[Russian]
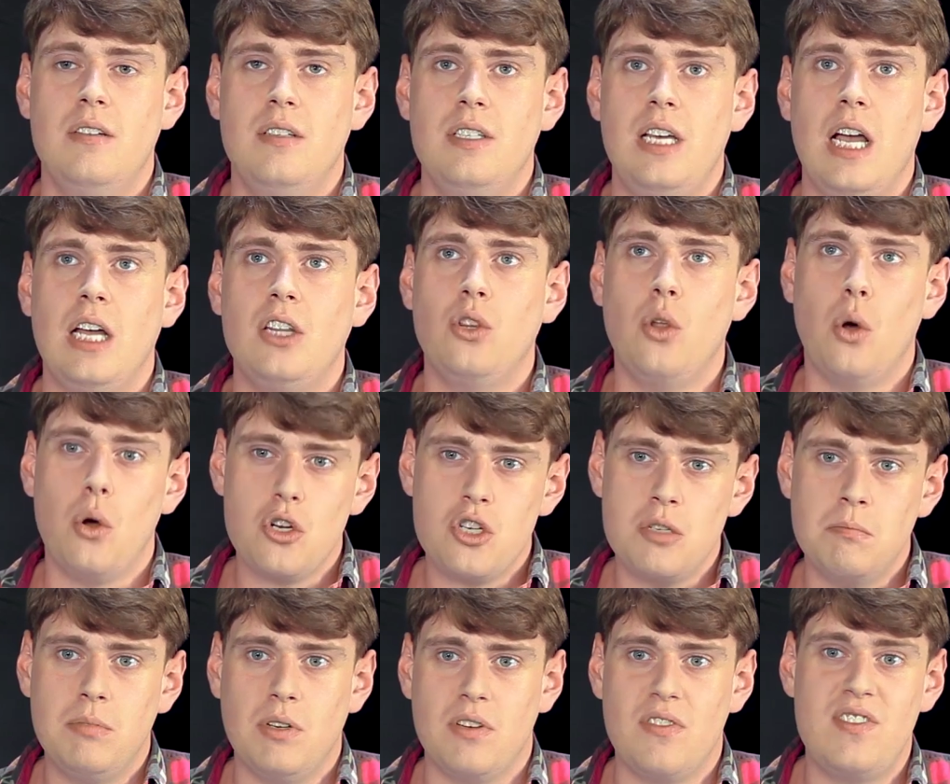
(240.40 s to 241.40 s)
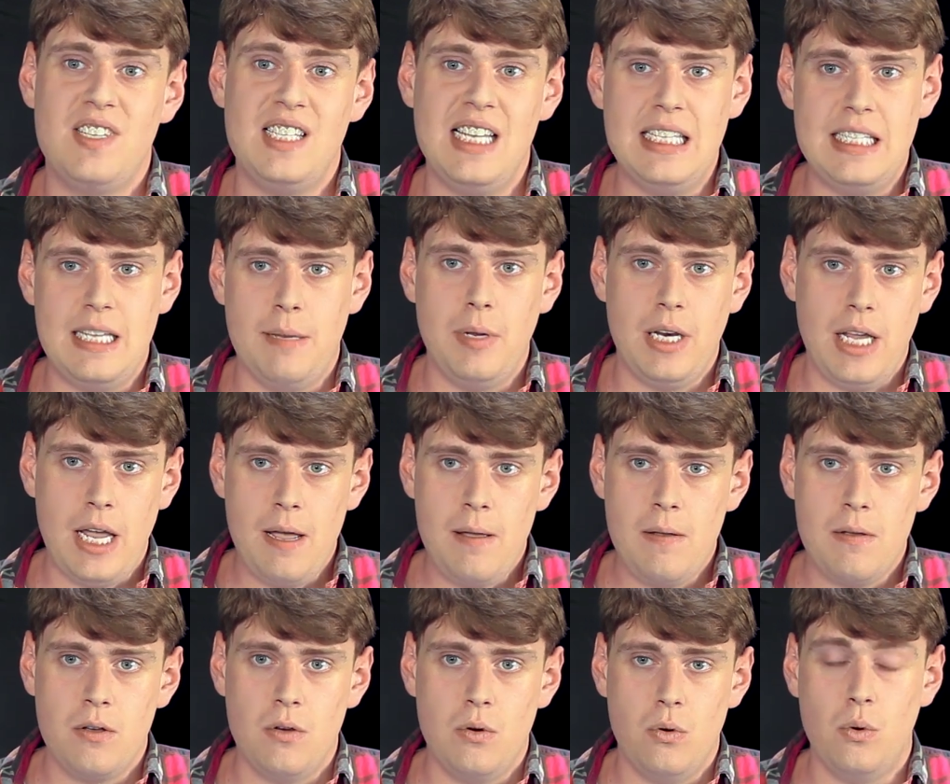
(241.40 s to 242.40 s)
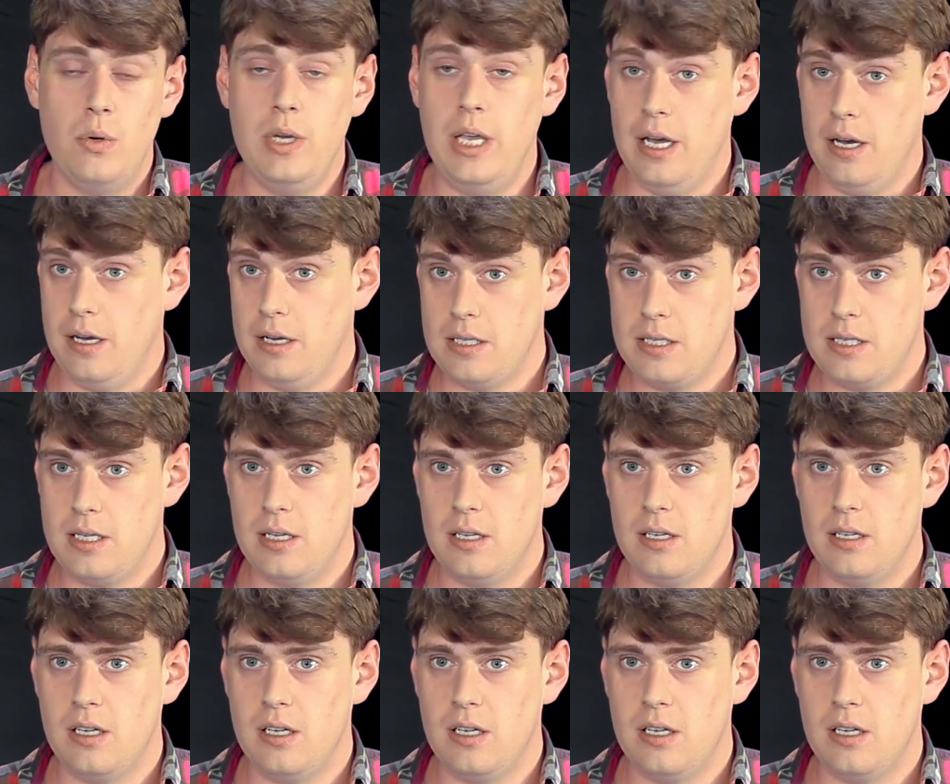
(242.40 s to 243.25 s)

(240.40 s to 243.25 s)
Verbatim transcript: Я должен был в сентябре уехать,